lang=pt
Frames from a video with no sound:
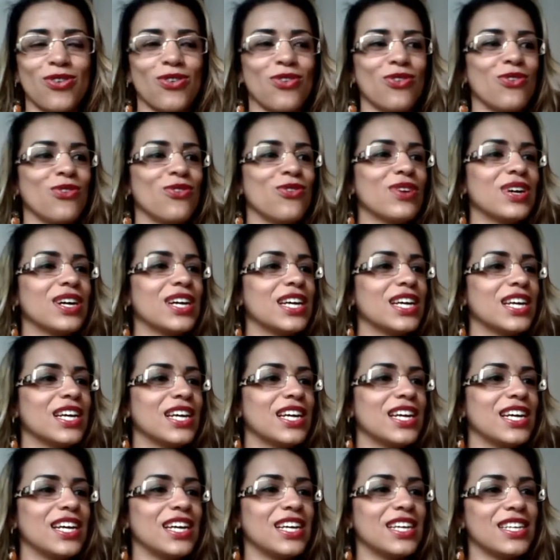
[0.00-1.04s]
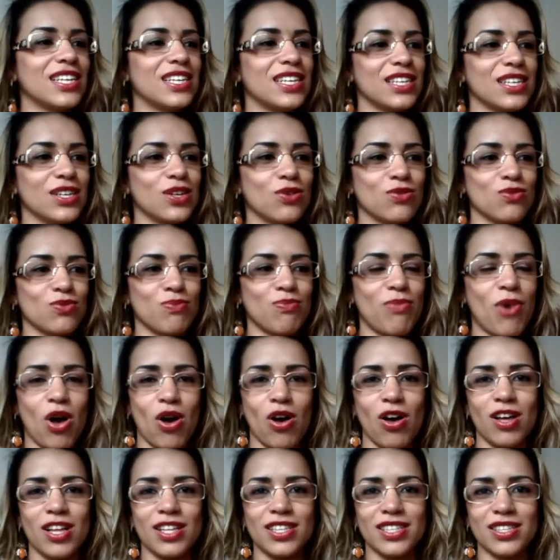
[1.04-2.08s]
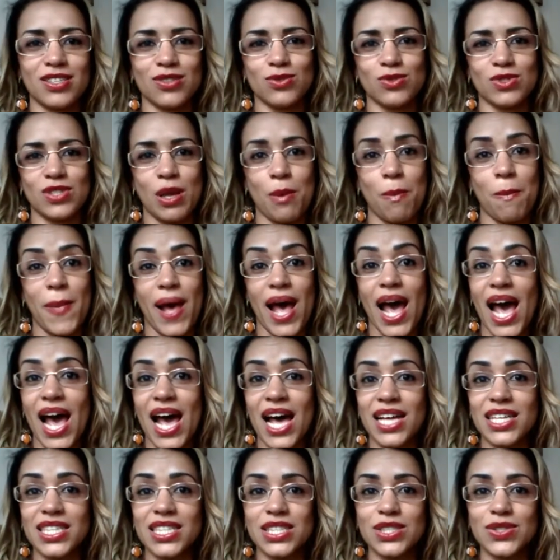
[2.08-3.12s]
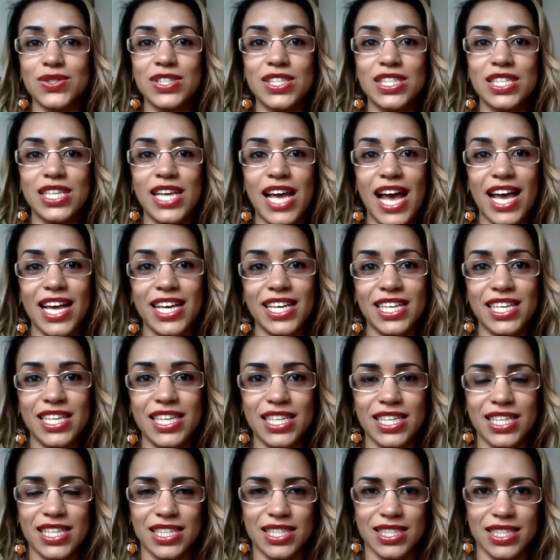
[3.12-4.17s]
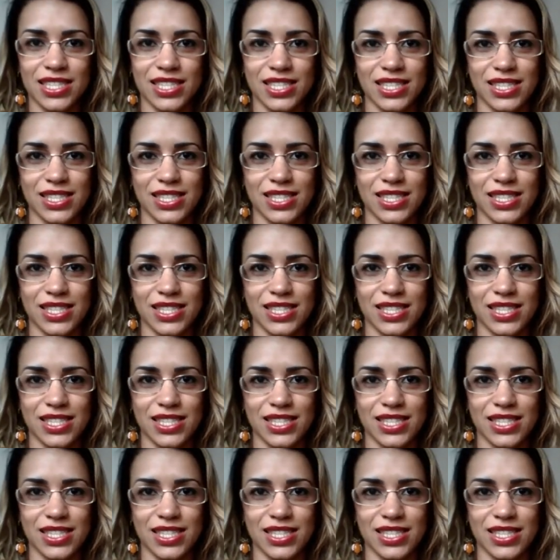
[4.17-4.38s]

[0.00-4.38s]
com, uh, com bota, com sapato. E aí